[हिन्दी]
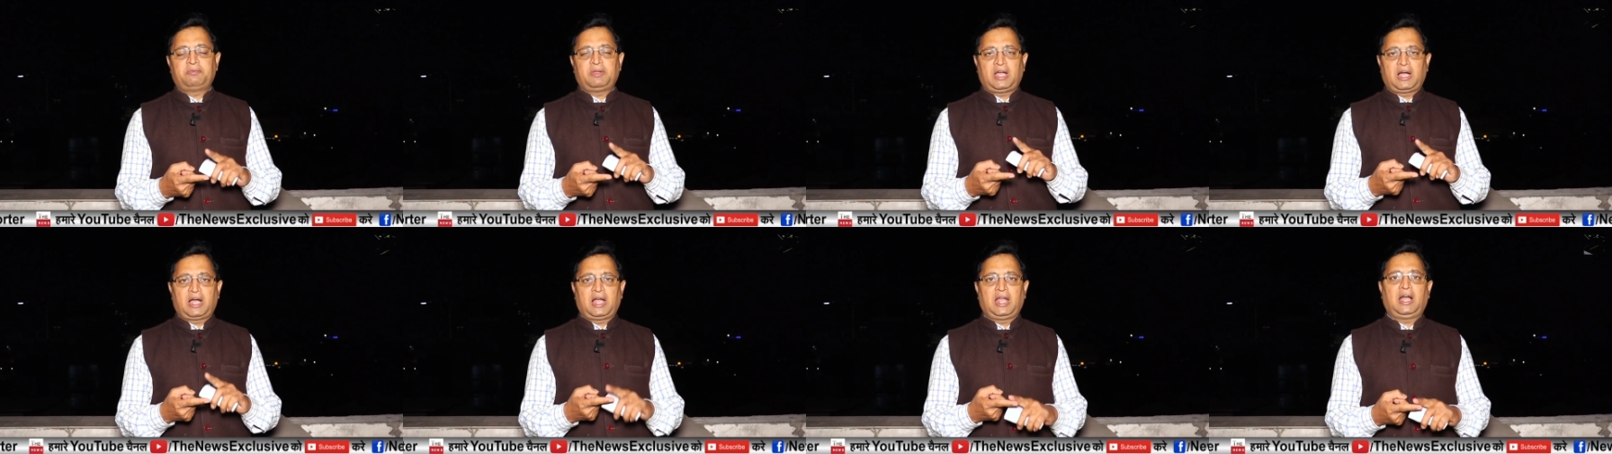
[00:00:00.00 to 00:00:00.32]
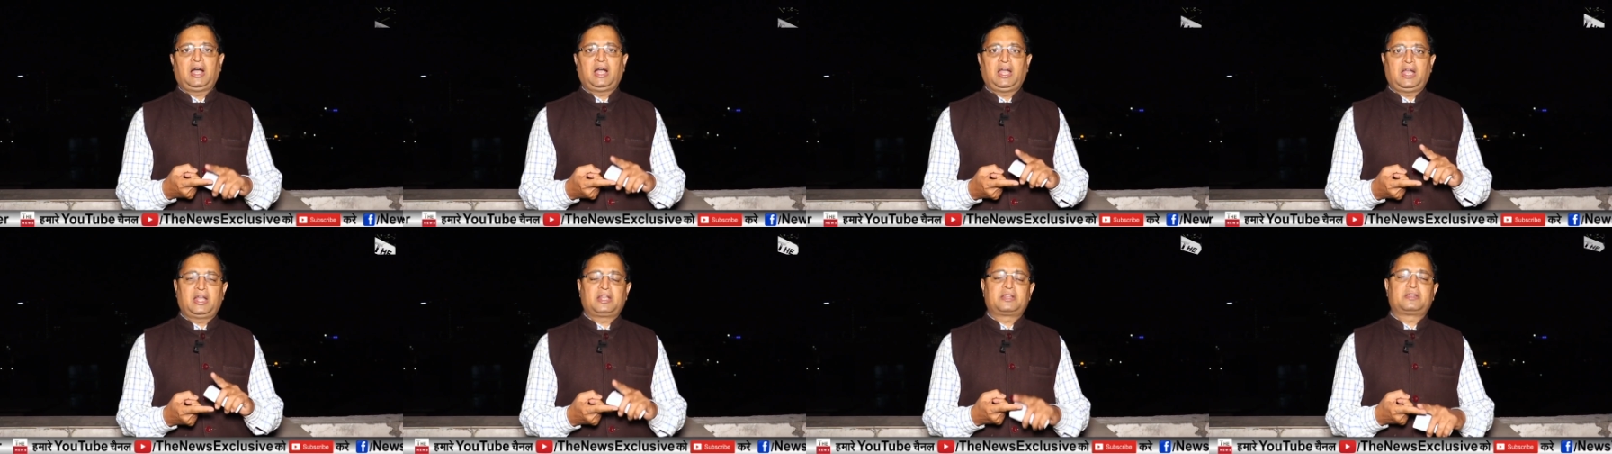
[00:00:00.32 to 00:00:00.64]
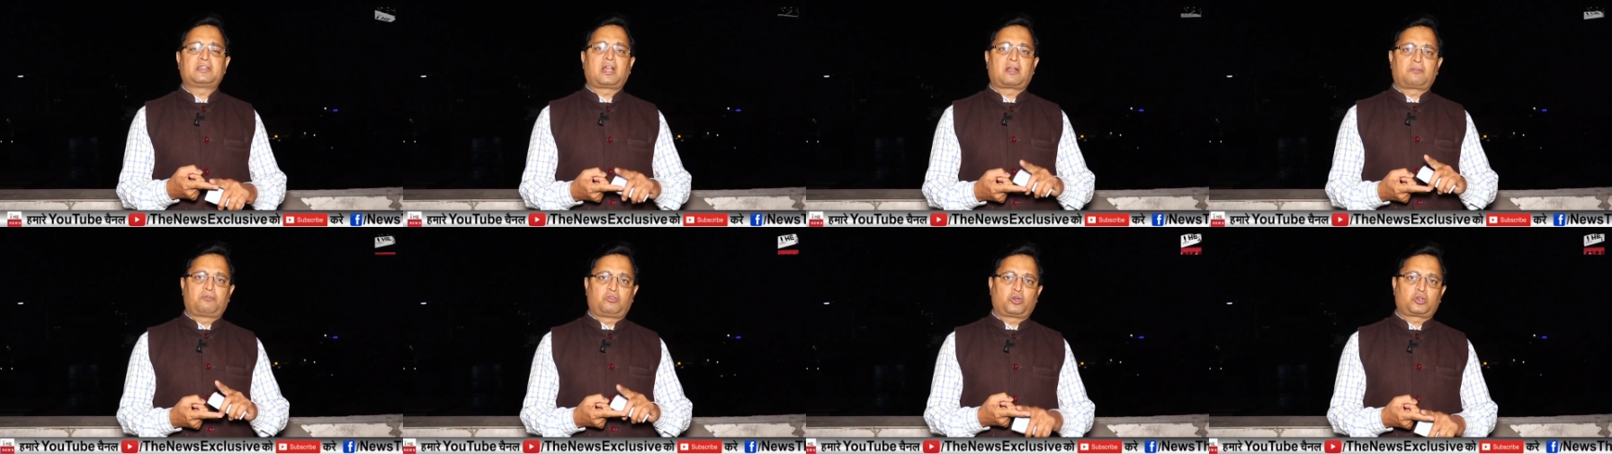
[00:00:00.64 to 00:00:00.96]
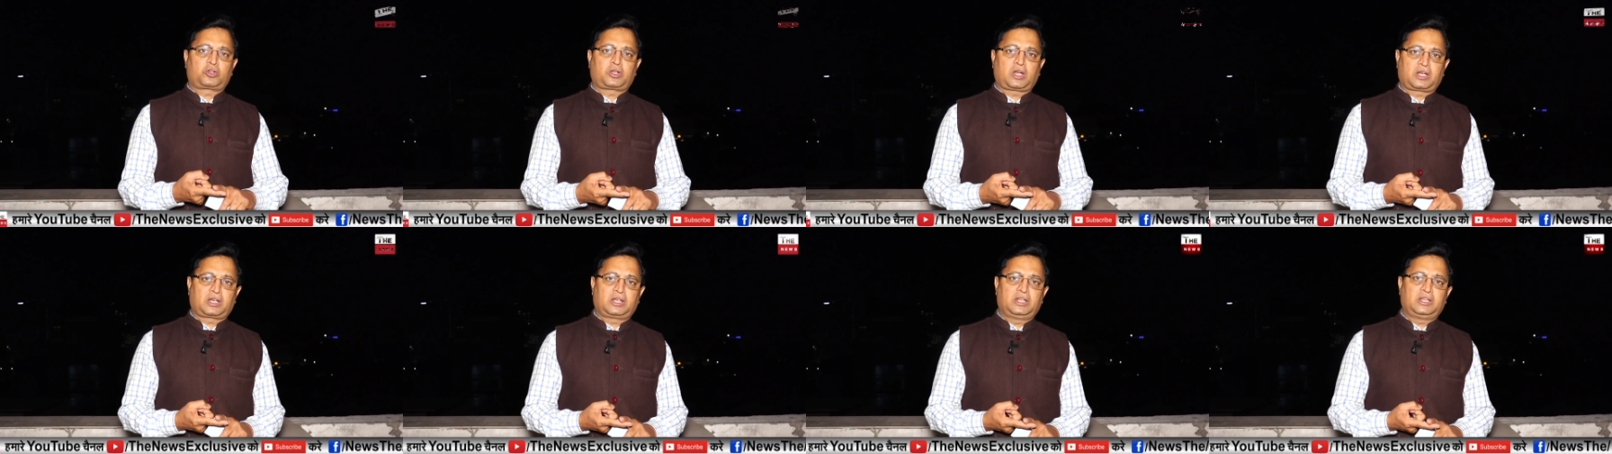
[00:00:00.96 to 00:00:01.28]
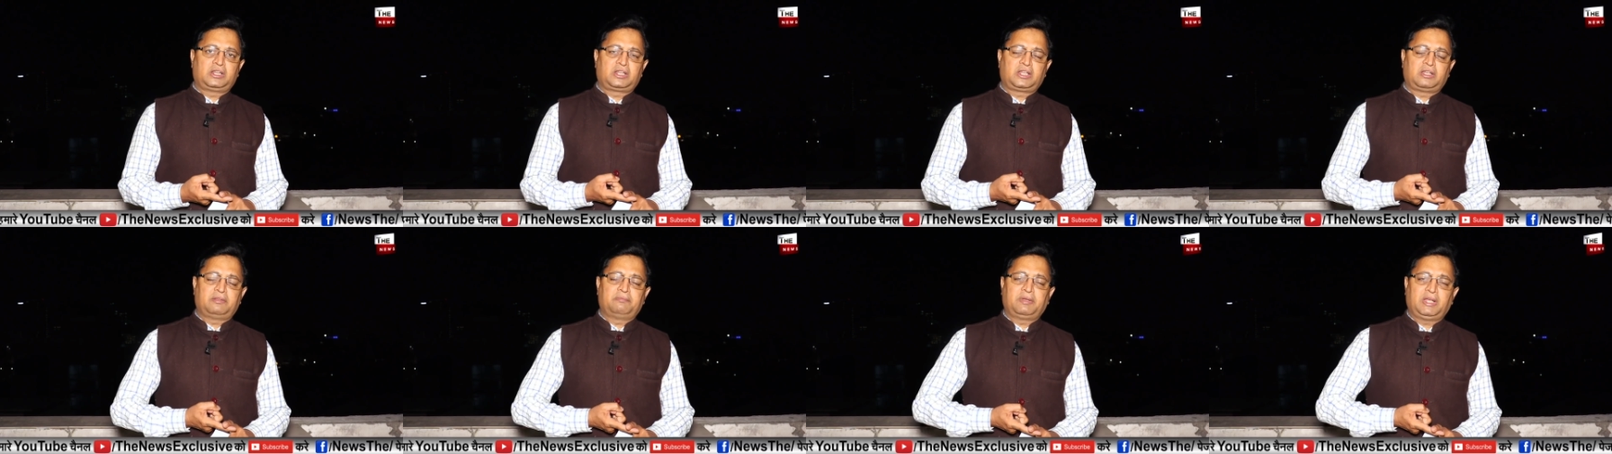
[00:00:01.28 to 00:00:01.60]
में आया है अंदर वोटर
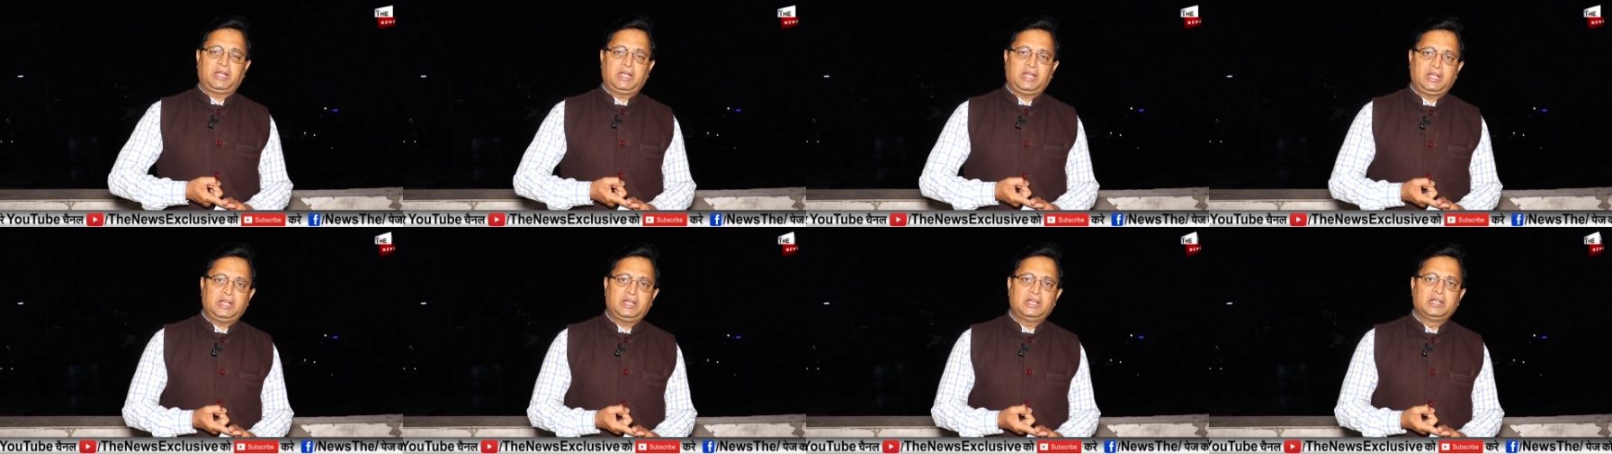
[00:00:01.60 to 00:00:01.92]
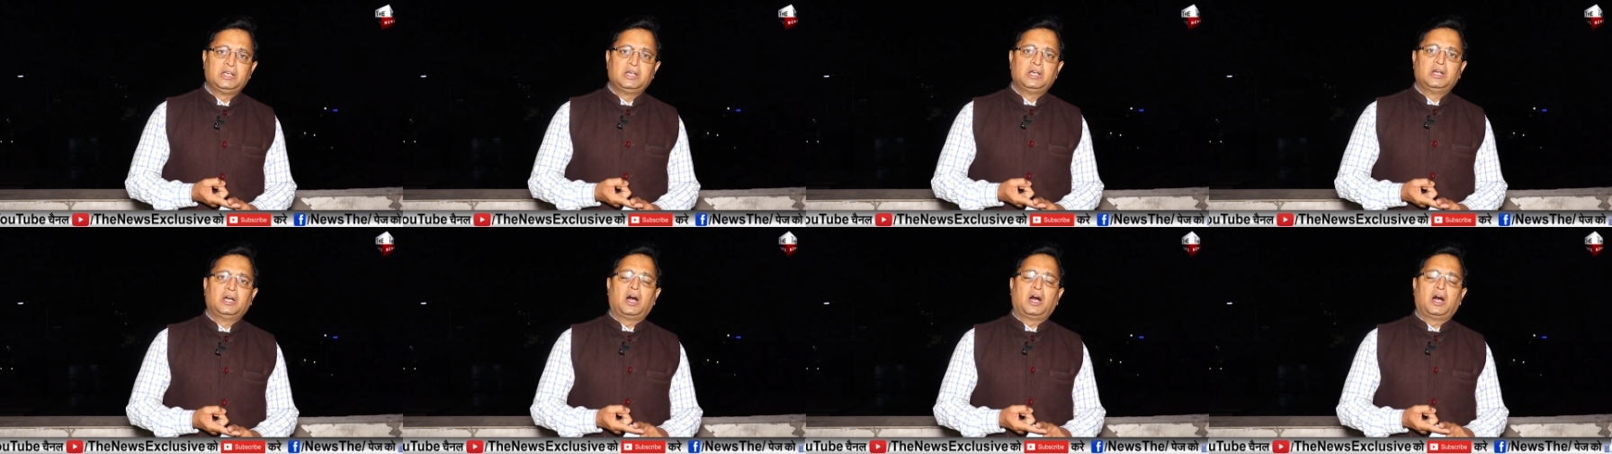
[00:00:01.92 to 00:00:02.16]
गिनती में